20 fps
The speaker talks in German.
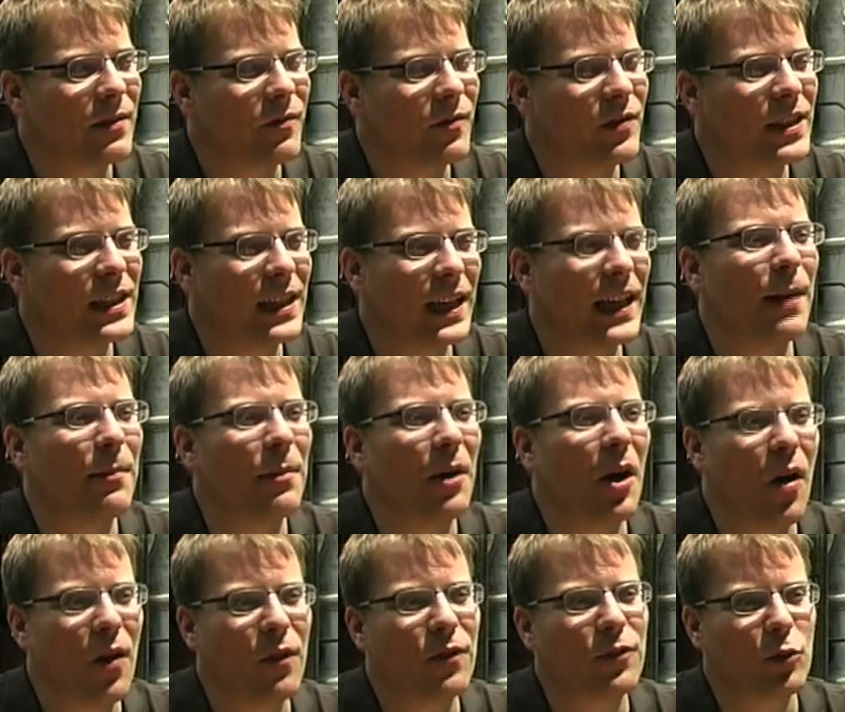wie die
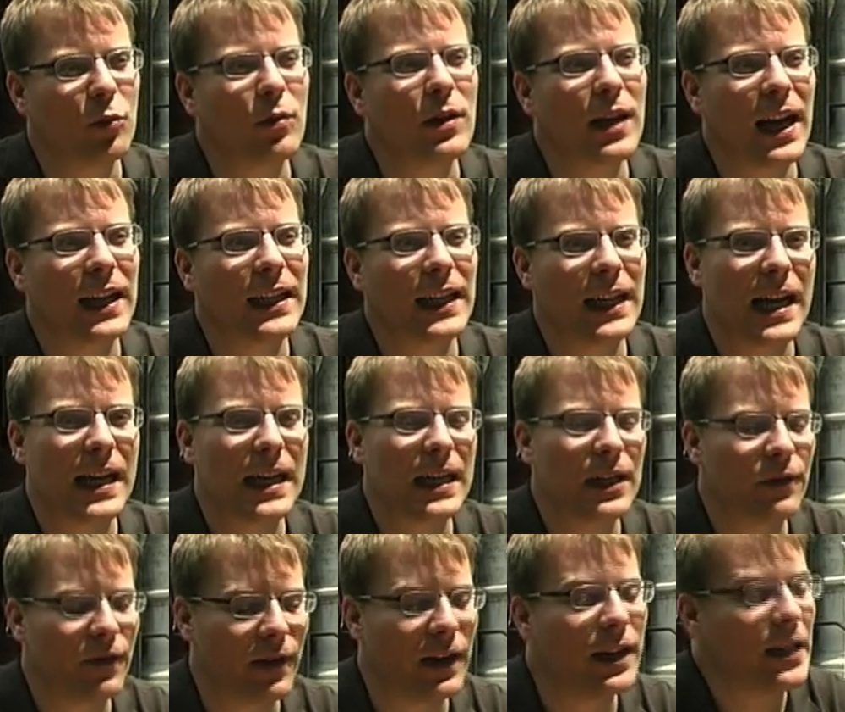Kamera auf Dunkelheit
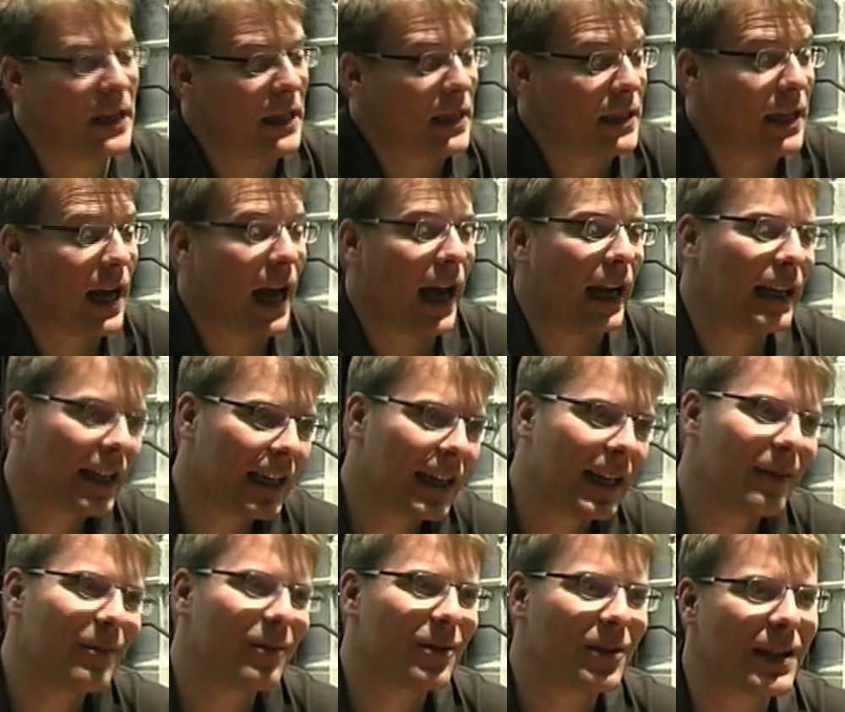reagiert, finde ich sehr
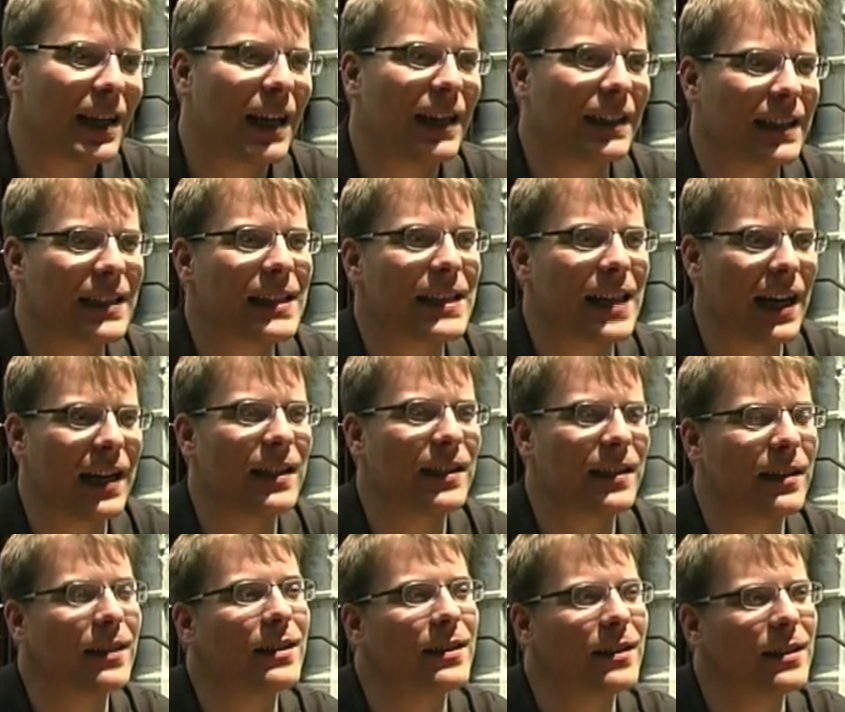angenehm und sehr interessant.
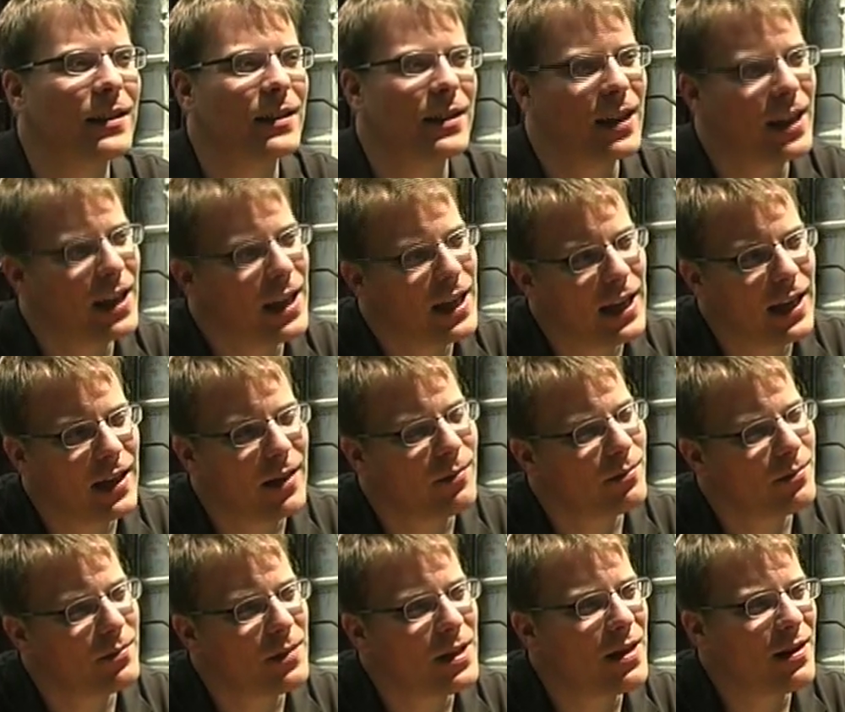
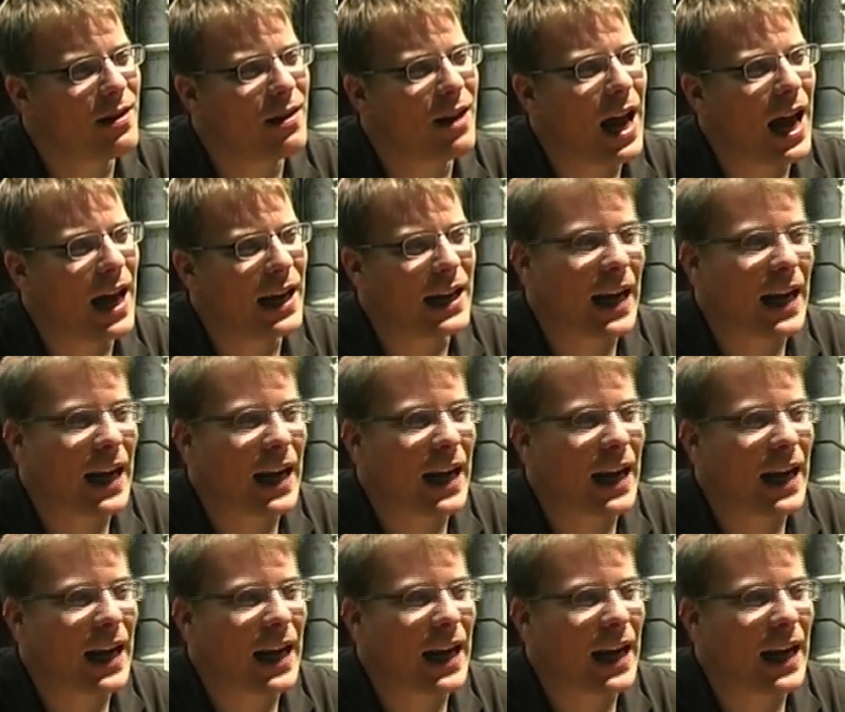Ähm, ein